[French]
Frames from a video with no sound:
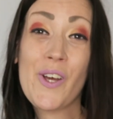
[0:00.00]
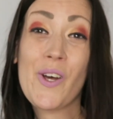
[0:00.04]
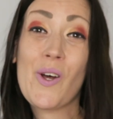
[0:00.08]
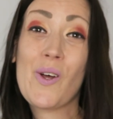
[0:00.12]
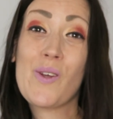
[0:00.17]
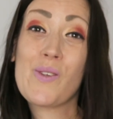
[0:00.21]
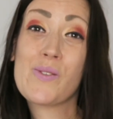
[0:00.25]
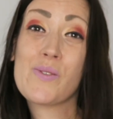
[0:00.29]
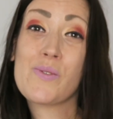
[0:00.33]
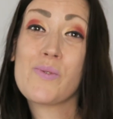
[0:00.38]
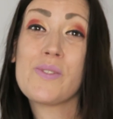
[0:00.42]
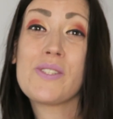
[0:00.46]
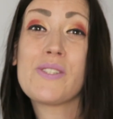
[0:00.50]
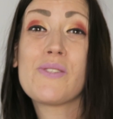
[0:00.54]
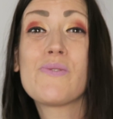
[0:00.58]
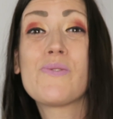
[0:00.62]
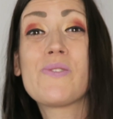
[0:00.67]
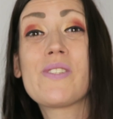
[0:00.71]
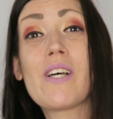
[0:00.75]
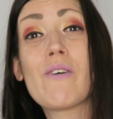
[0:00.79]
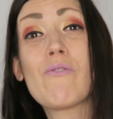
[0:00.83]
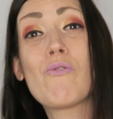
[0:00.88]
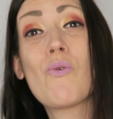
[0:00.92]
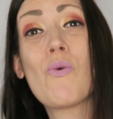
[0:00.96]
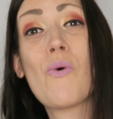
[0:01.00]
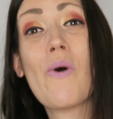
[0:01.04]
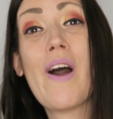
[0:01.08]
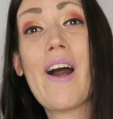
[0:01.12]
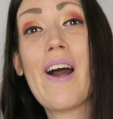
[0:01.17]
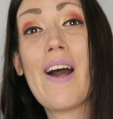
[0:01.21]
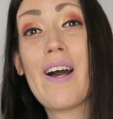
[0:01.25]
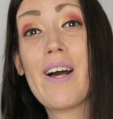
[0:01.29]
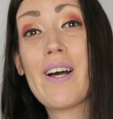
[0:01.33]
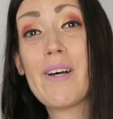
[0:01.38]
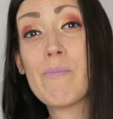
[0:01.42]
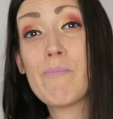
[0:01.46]
Ensuite, nous avons
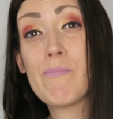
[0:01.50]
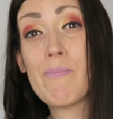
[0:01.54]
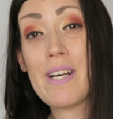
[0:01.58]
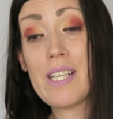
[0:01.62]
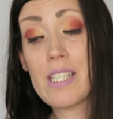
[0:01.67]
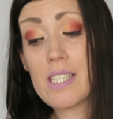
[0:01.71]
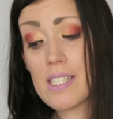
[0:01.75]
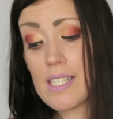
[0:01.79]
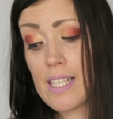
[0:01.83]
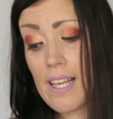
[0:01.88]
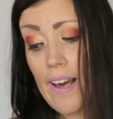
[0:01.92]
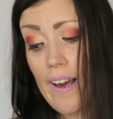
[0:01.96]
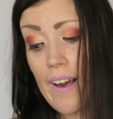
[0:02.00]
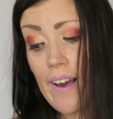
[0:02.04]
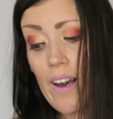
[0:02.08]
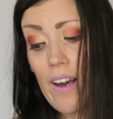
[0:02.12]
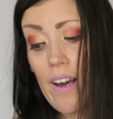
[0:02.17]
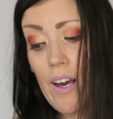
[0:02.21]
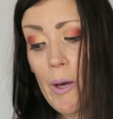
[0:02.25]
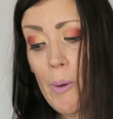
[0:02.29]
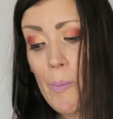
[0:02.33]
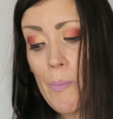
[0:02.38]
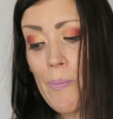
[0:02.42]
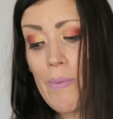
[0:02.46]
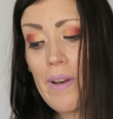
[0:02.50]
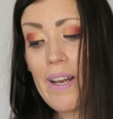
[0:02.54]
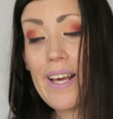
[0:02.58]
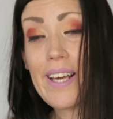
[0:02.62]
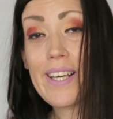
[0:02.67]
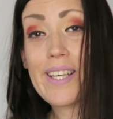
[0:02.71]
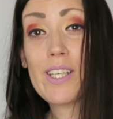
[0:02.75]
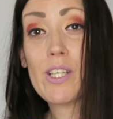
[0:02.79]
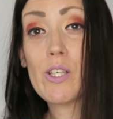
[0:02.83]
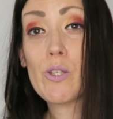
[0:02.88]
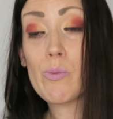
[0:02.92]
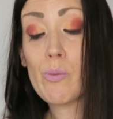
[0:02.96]
un mascara
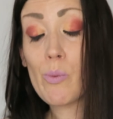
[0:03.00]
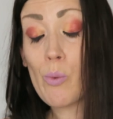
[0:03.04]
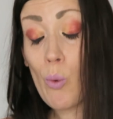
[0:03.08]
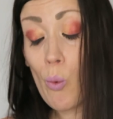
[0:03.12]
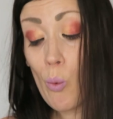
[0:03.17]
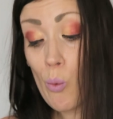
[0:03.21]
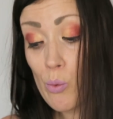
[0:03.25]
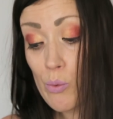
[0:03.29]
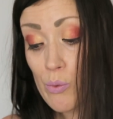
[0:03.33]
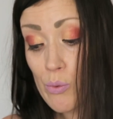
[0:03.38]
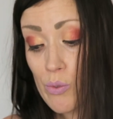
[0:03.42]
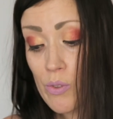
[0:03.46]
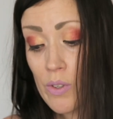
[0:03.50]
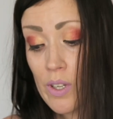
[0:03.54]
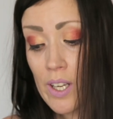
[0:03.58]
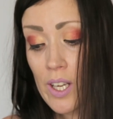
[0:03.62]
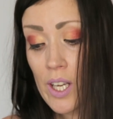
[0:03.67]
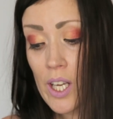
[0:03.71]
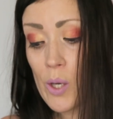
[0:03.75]
Black Proof,